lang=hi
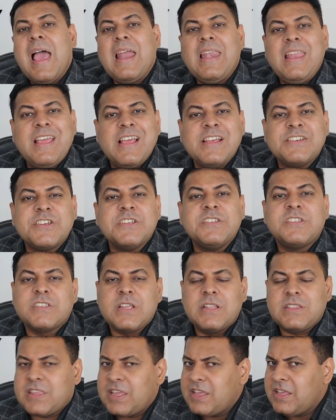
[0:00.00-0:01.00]
एलिगेशंस
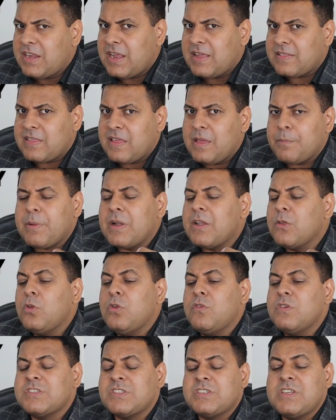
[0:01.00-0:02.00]
चलते ही रहते हैं बट
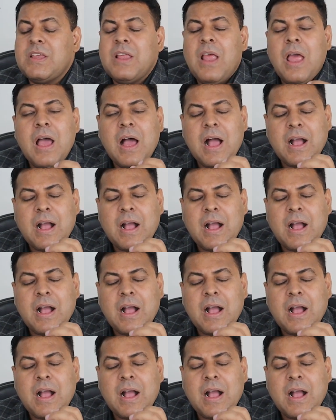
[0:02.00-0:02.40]
यूनिवर्सिटी